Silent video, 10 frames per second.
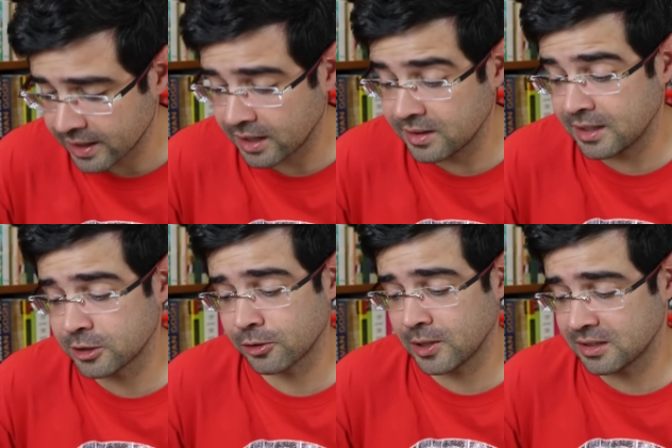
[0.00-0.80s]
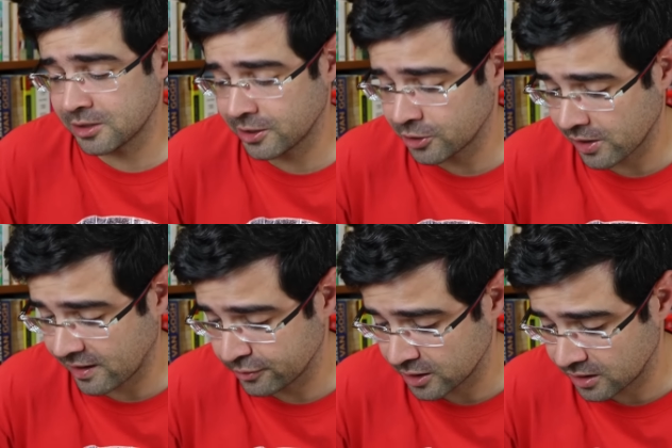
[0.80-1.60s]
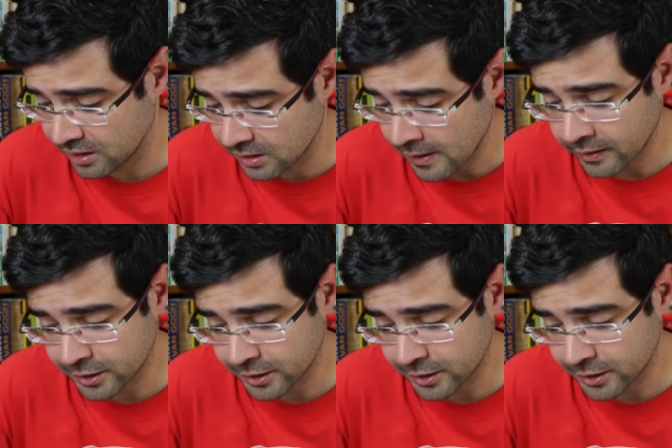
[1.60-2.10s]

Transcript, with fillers: Cadê as notas que estavam aqui?